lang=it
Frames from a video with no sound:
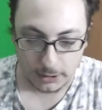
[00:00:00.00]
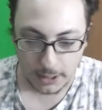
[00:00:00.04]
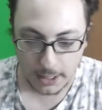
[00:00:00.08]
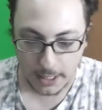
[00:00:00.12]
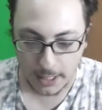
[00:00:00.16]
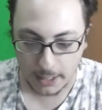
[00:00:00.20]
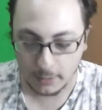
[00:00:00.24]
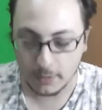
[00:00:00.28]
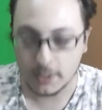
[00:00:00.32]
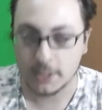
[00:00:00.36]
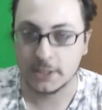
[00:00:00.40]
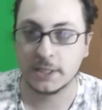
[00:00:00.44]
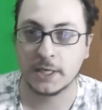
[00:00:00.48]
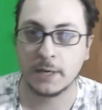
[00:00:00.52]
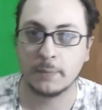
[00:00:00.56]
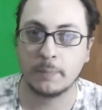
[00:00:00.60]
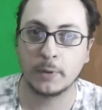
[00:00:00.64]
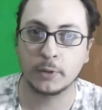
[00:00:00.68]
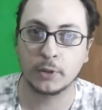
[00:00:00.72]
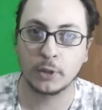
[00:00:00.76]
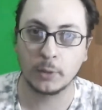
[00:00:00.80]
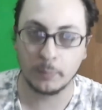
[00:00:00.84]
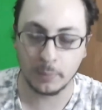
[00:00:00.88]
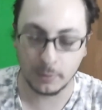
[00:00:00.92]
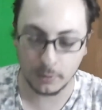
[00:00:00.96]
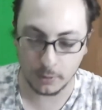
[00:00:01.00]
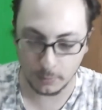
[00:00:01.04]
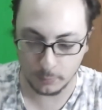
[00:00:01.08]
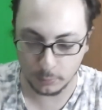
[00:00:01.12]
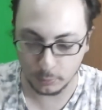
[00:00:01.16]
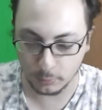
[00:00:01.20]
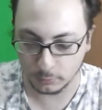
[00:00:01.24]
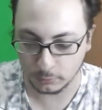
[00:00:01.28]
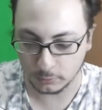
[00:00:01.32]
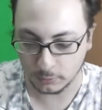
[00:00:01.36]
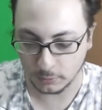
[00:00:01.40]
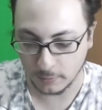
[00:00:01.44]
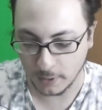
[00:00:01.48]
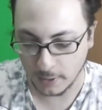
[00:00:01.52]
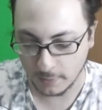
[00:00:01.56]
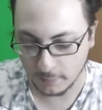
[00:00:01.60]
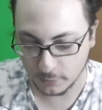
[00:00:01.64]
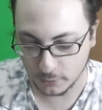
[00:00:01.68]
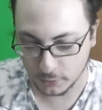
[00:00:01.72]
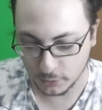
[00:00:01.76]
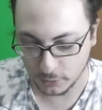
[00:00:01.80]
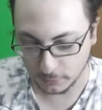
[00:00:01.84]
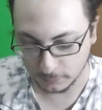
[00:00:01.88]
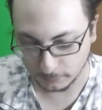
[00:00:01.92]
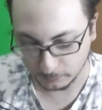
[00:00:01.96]
Ecco, strappato il primo punto,
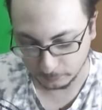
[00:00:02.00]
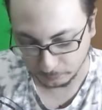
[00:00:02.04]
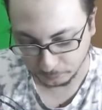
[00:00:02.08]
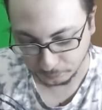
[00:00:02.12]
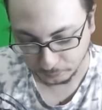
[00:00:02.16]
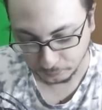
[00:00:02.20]
bravo Joe.